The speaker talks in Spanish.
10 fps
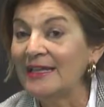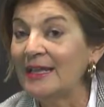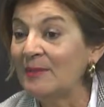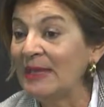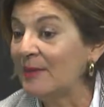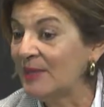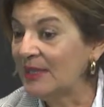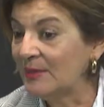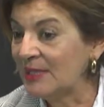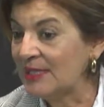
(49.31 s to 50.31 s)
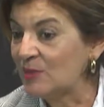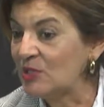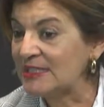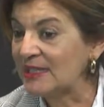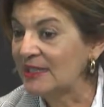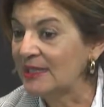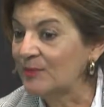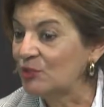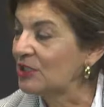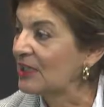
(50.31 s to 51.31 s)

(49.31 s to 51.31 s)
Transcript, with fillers: Y a mí la vida me llevó enseguida por